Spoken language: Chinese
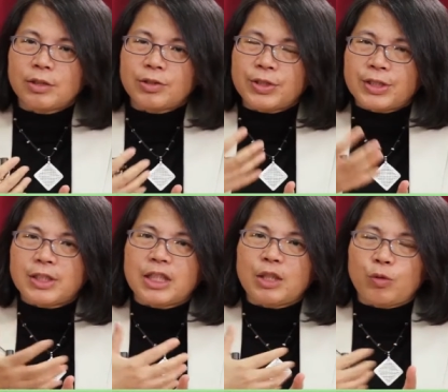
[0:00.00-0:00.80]
就是
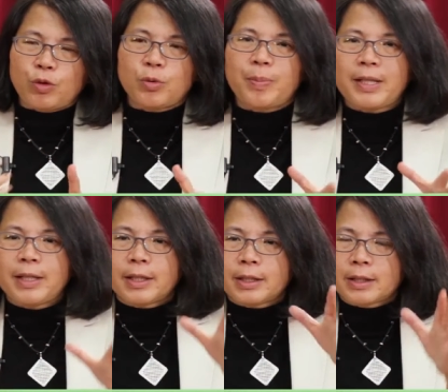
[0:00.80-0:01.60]
直接鱼就被
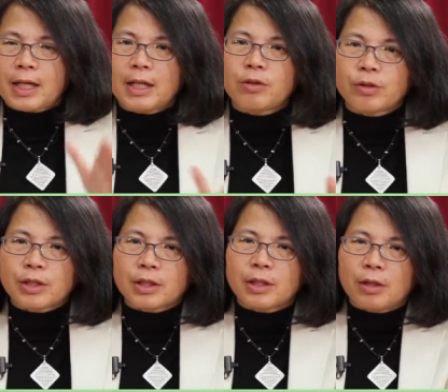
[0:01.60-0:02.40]
那个，它有
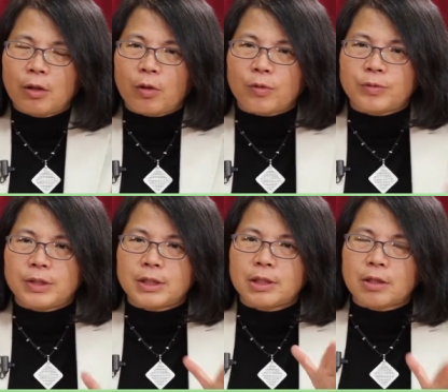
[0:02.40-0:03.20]
一个笼
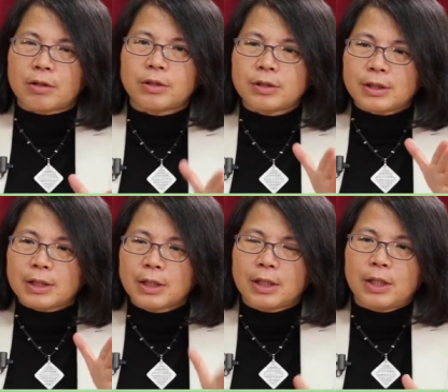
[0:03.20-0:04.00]
子哈，就
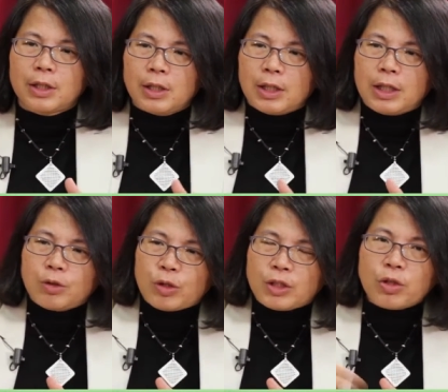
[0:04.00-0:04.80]
是，
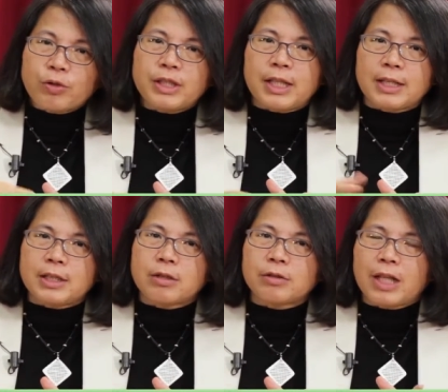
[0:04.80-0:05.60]
呃，水抽进来
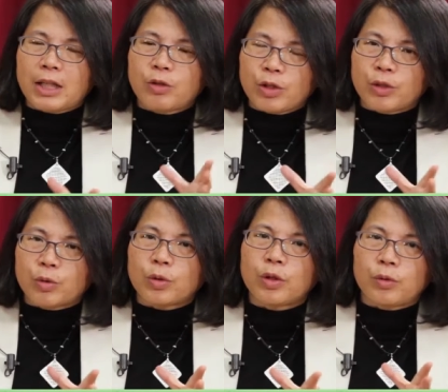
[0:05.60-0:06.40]
之后，那有很
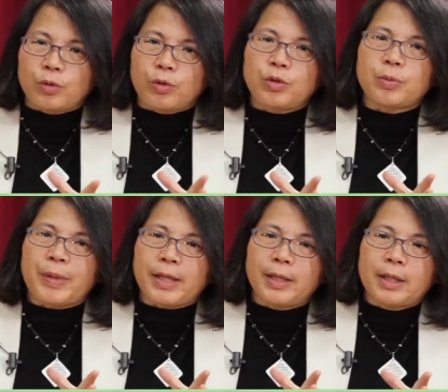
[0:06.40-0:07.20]
多鱼就
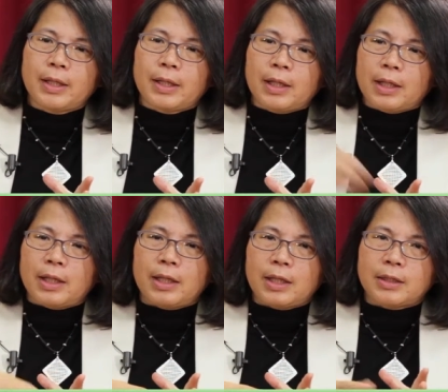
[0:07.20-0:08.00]
被，呃，
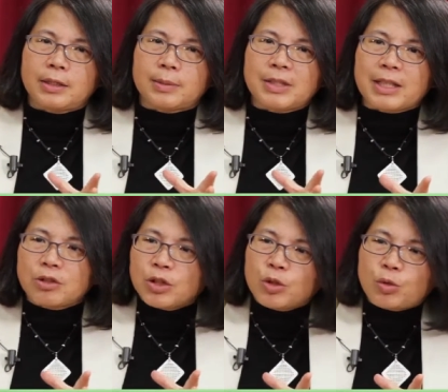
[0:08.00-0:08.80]
怎么讲，
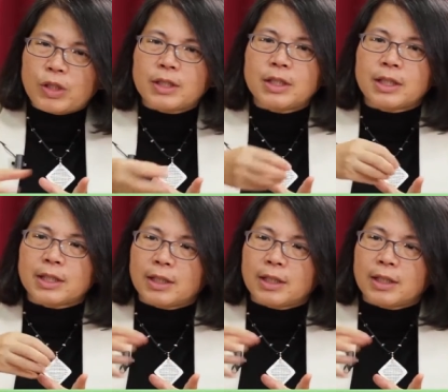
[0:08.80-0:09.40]
就是随着那个，